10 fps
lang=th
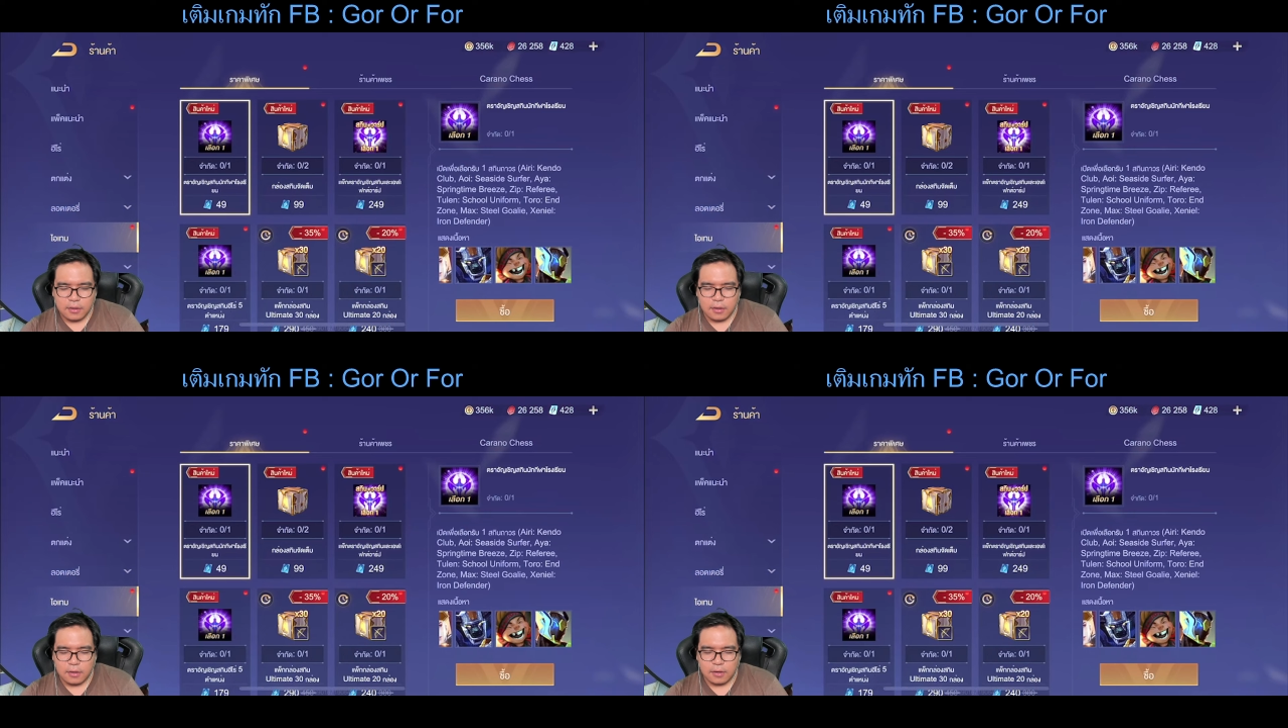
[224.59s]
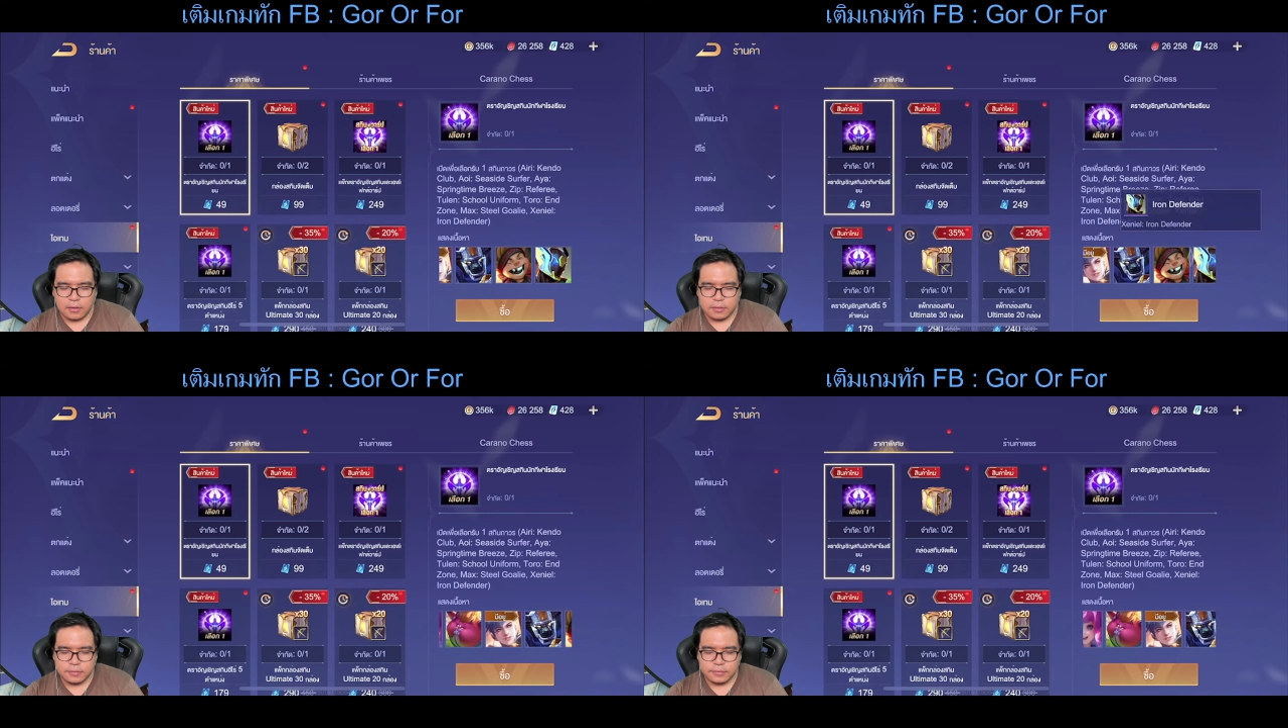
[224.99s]
ก็
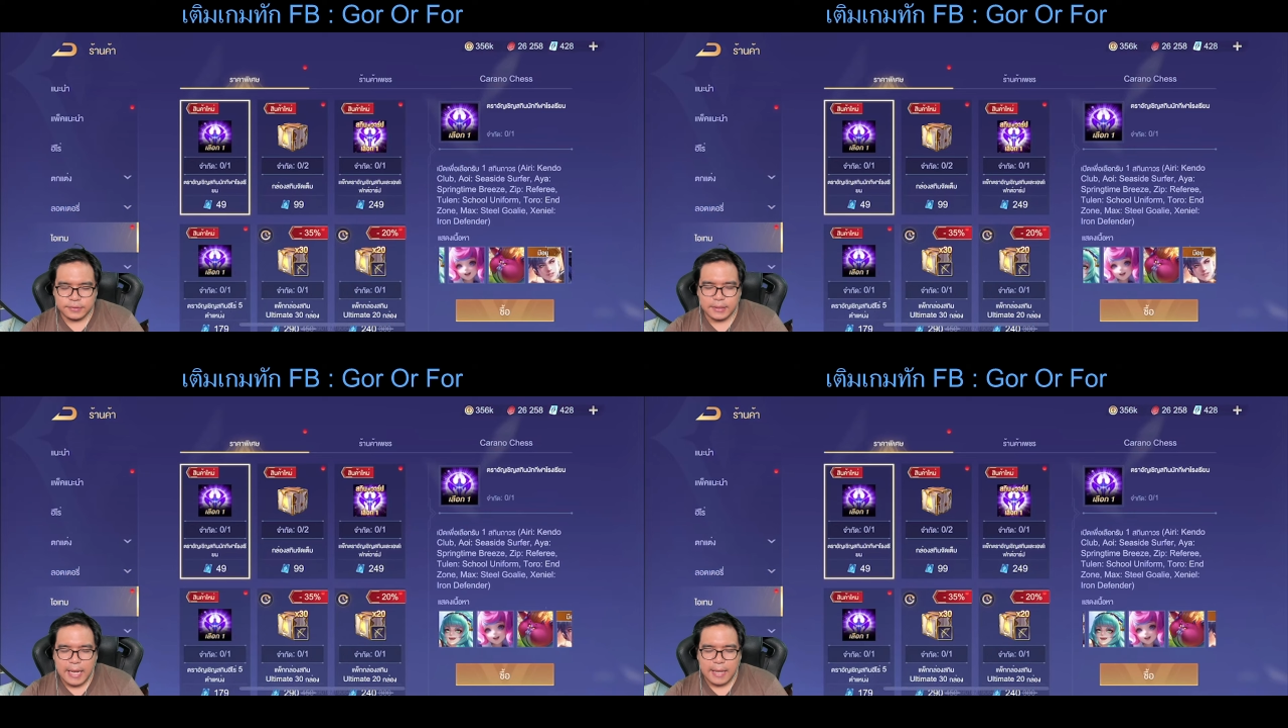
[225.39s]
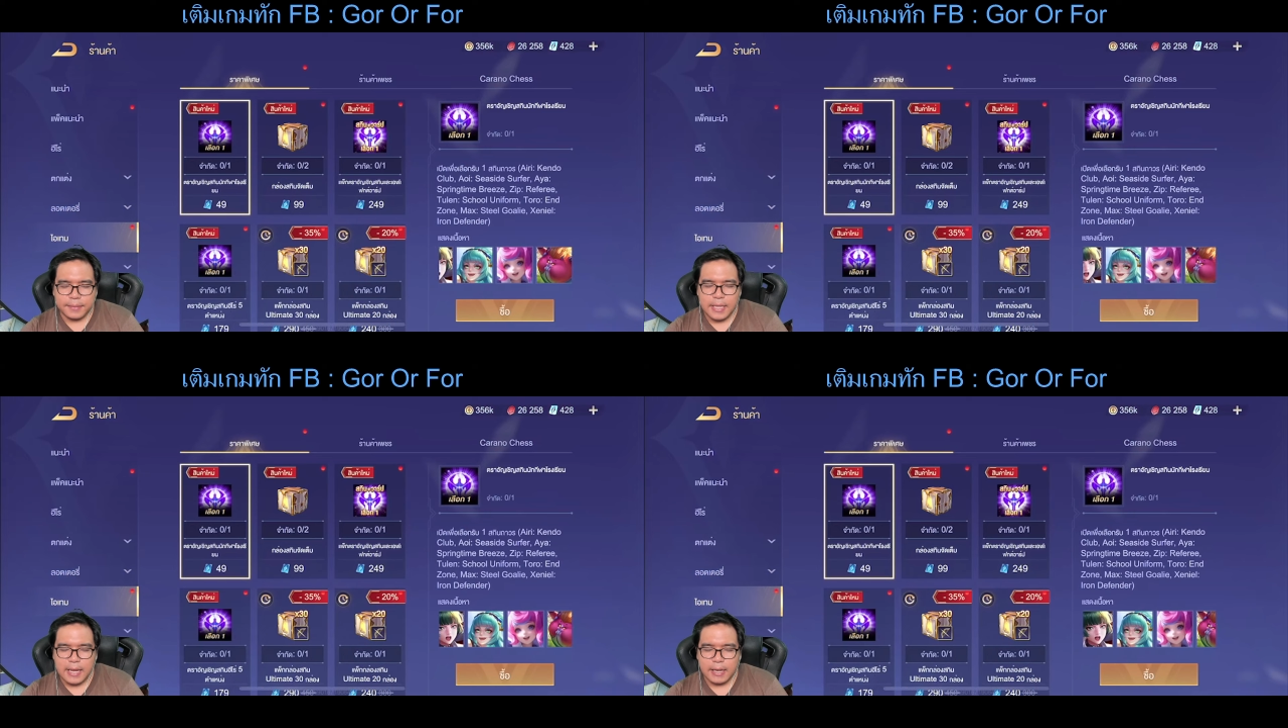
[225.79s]
ซื้อได้
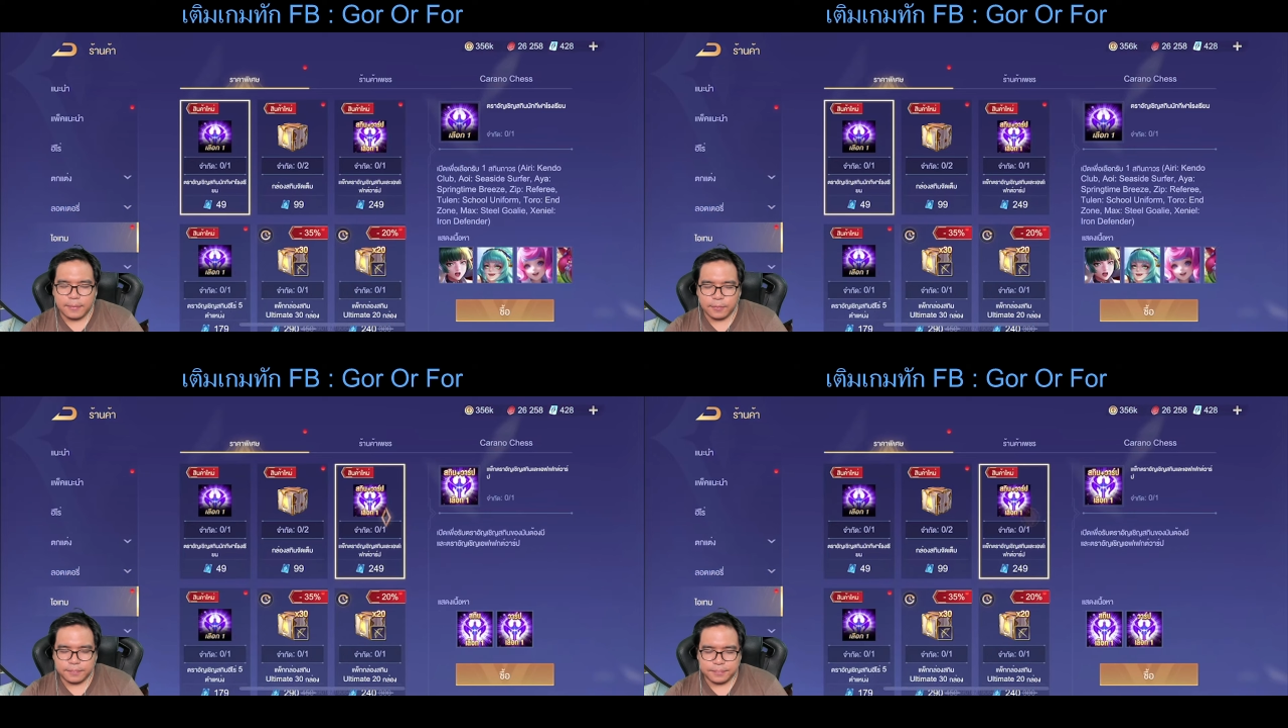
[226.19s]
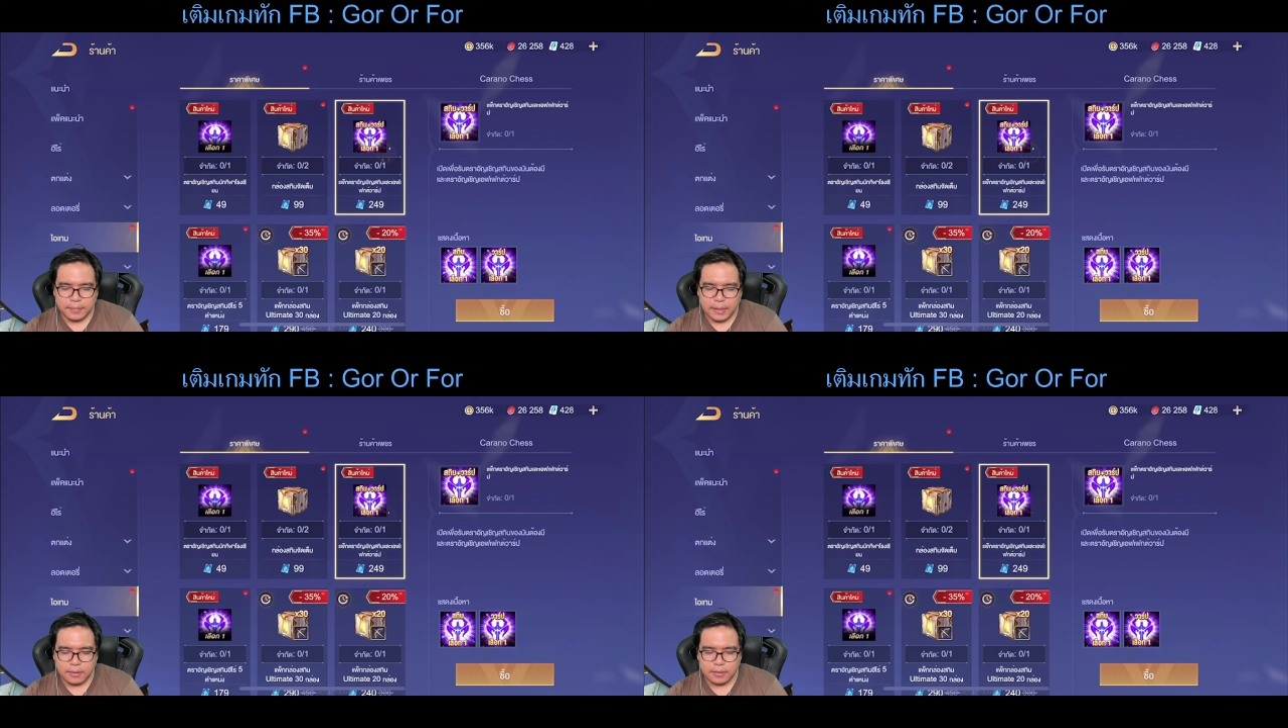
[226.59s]
ไม่แย่ครับผม
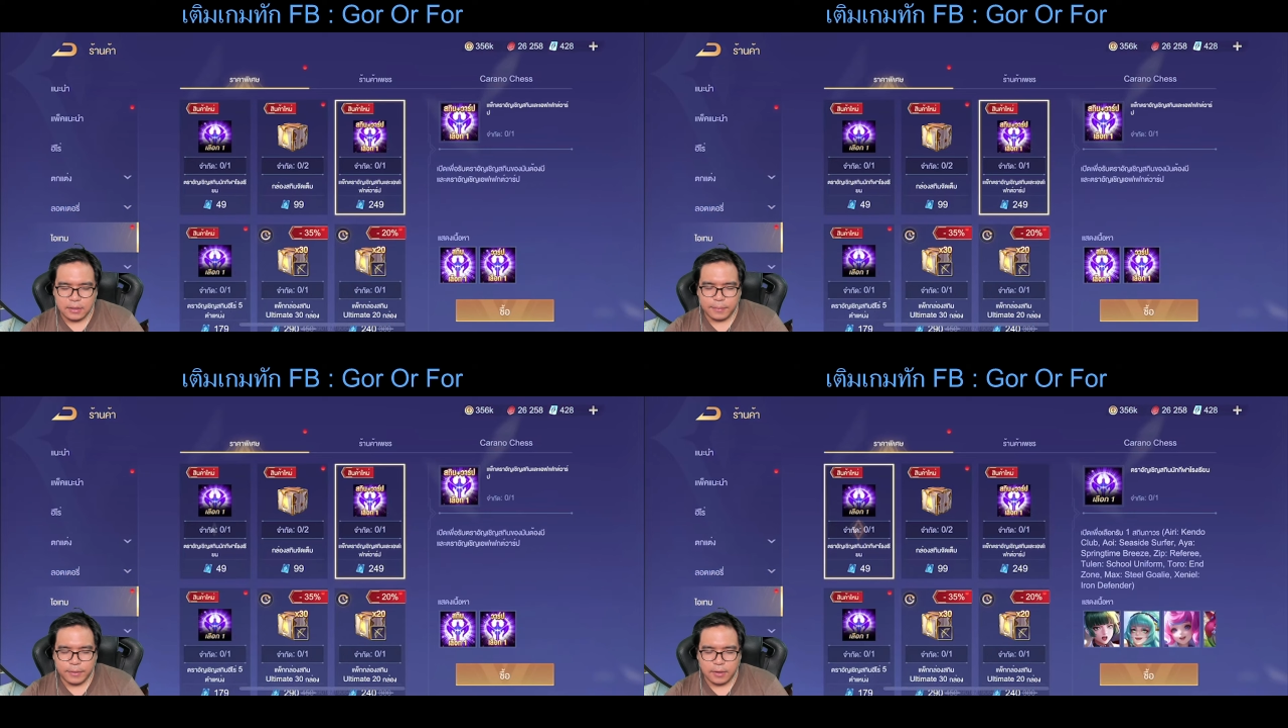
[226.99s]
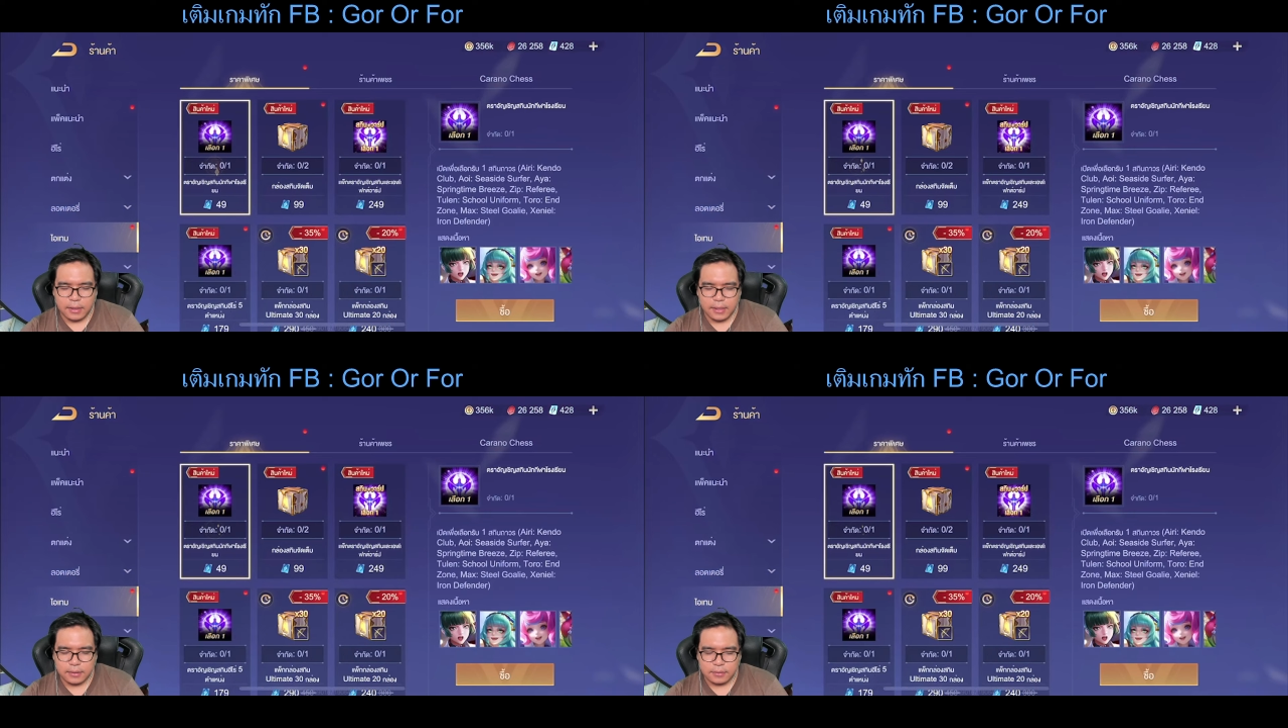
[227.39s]
ซื้อเก็บไว้ก่อน
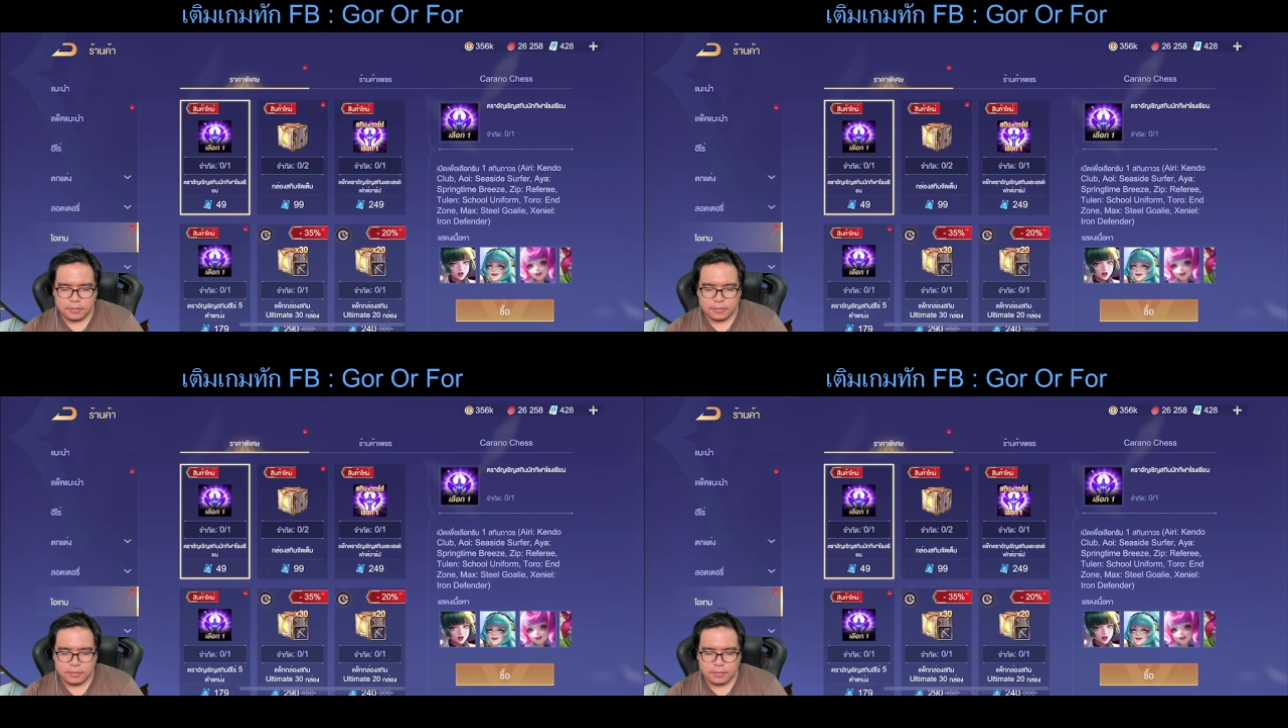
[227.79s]
แล้วกัน